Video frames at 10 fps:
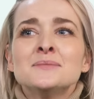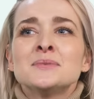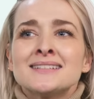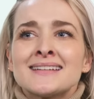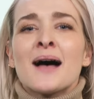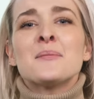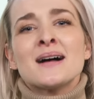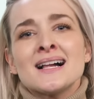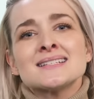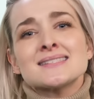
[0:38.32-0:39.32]
die mich
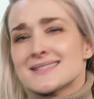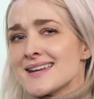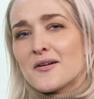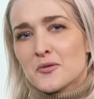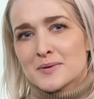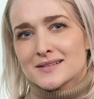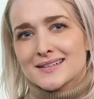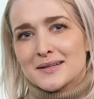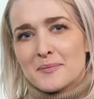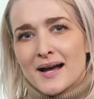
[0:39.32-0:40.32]
damals sehr
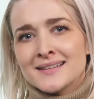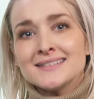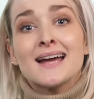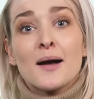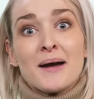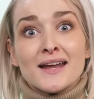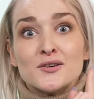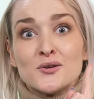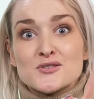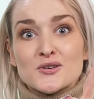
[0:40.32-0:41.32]
umgetrieben hat. Ich habe eine
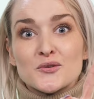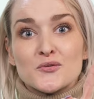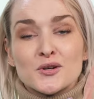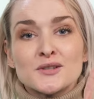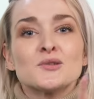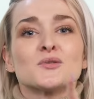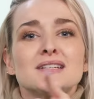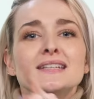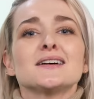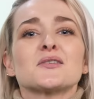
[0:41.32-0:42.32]
Lösung gefunden und
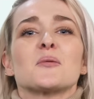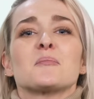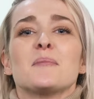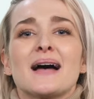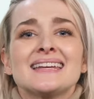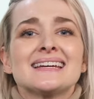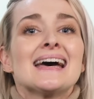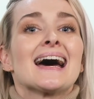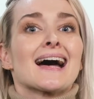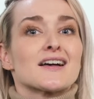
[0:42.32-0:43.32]
hier kommt meine
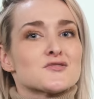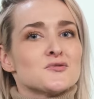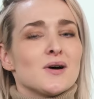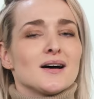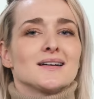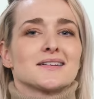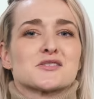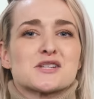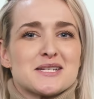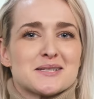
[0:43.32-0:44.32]

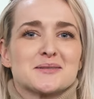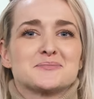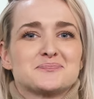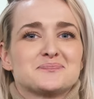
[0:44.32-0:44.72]
Rasurgeschichte.